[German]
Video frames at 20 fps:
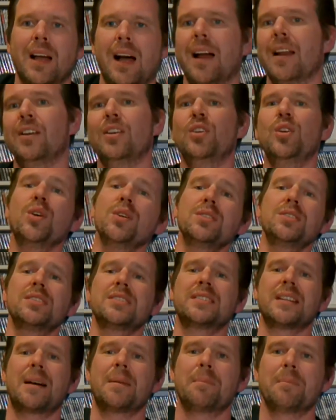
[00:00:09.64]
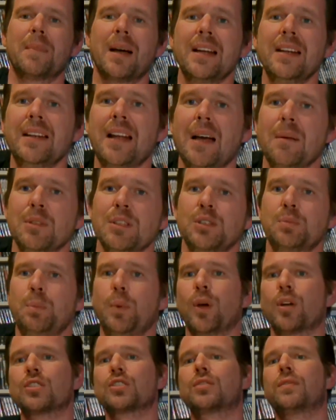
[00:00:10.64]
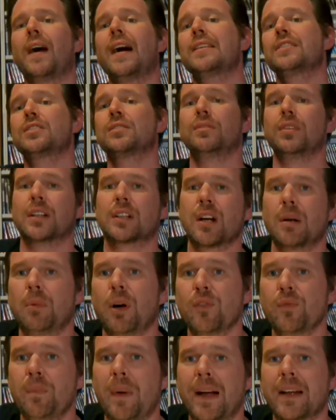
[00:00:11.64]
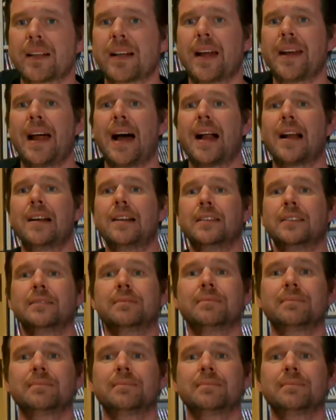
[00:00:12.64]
Hallo zusammen, mein Name ist Björn Schwarz und willkommen auf meinem Kanal.